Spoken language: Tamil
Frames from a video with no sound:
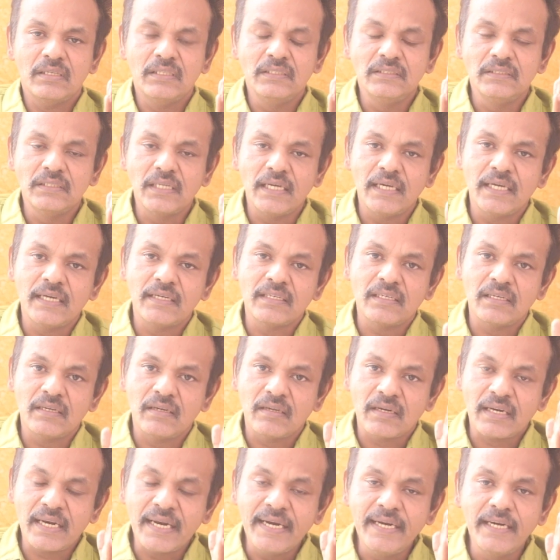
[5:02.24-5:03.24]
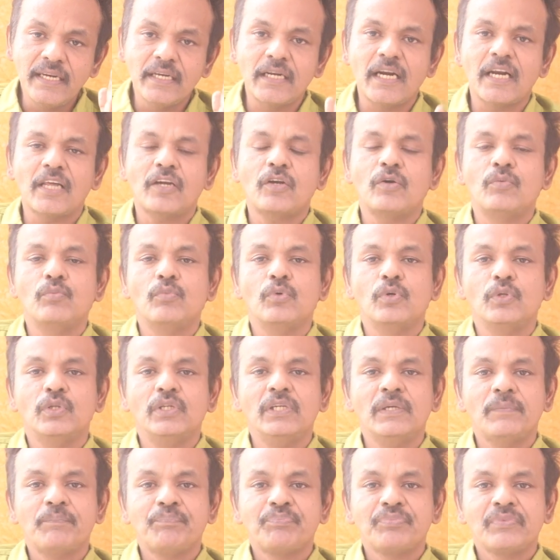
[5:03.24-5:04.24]
இந்த ரெய்டு
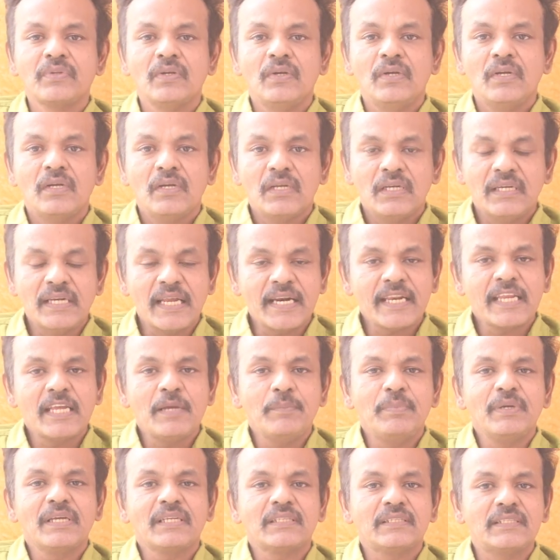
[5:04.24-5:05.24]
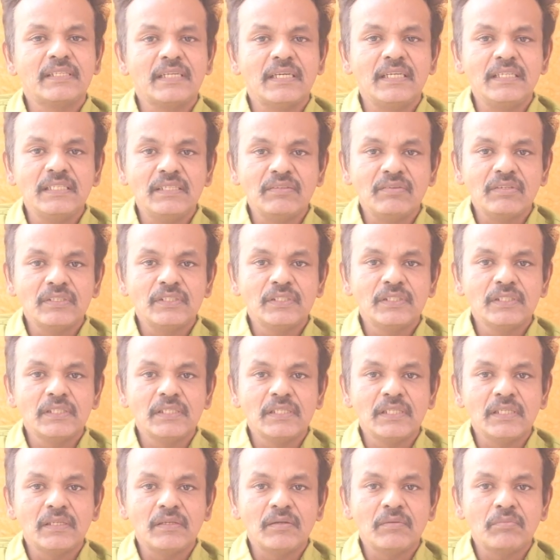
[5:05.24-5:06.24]
நடக்கும்போது நிறைய பேர் திரண்டு வந்து
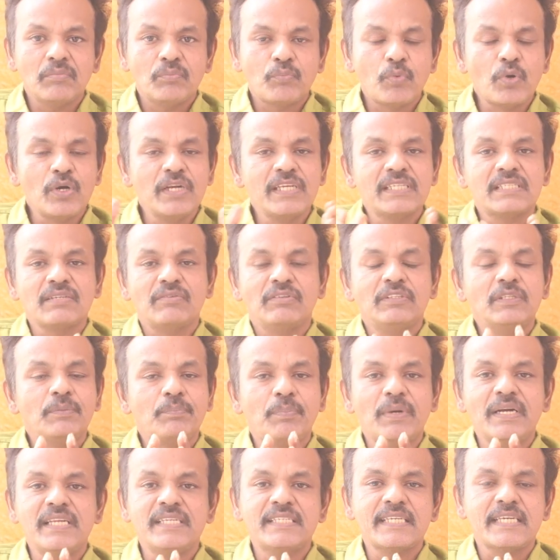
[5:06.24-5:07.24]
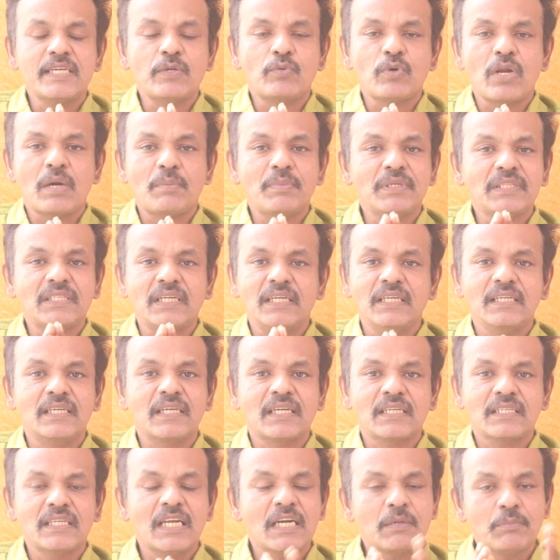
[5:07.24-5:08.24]
போலீஸை வந்து பணி செய்ய விடாமல்
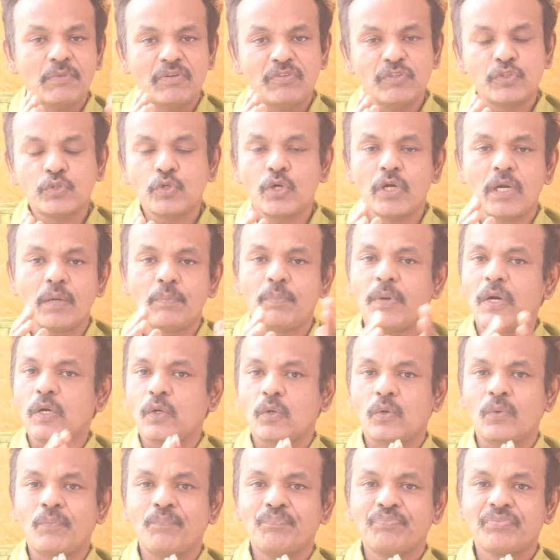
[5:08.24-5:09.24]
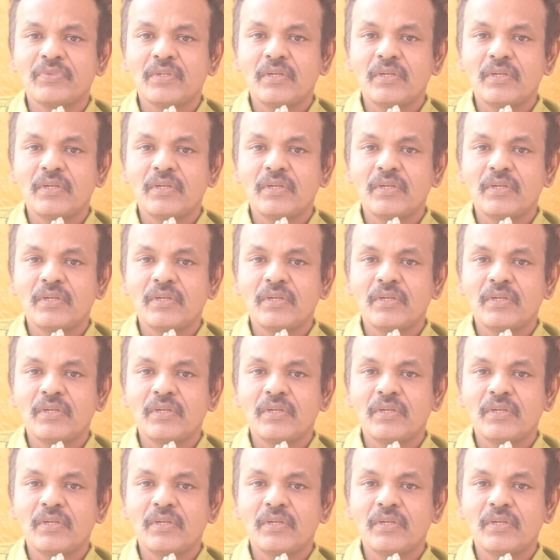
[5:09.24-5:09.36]
தடுக்கிறதா நம்ம விஷுவலில் பார்க்குறோம்